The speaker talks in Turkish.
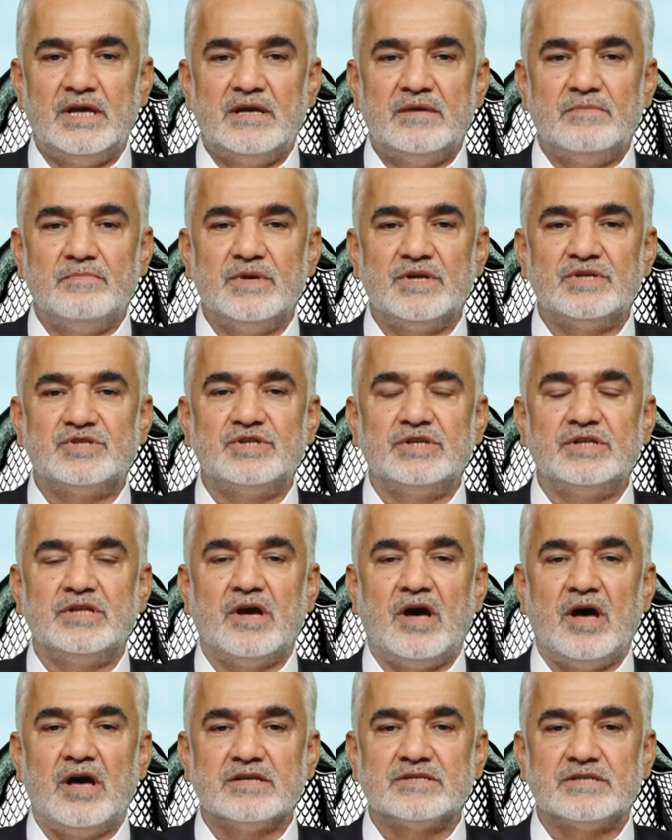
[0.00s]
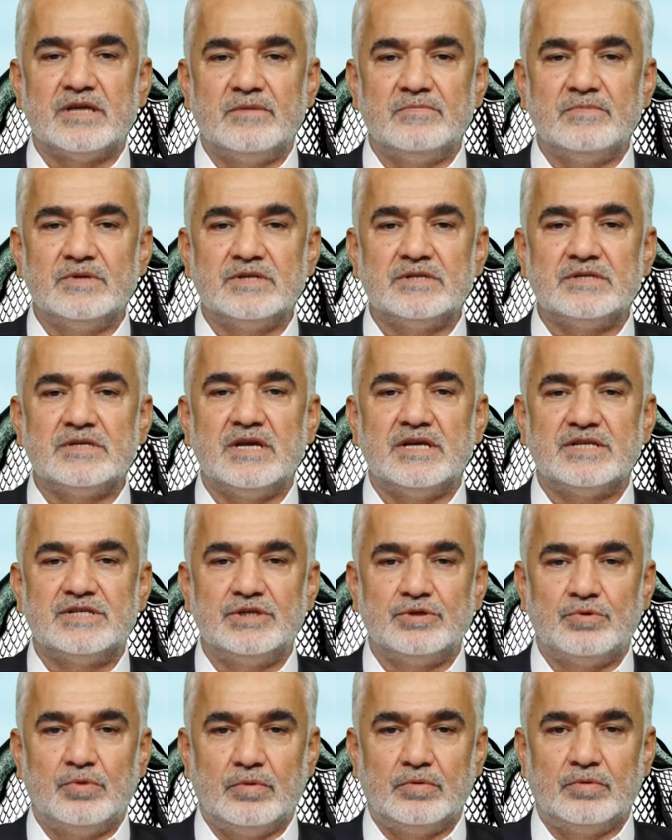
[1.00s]
Mescid-i Aksa'mız
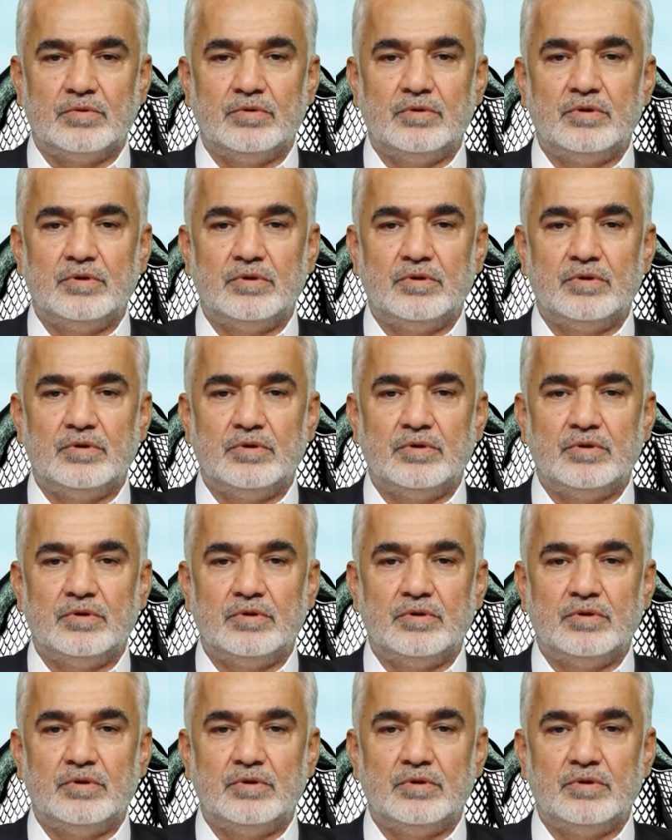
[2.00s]
esir oldu.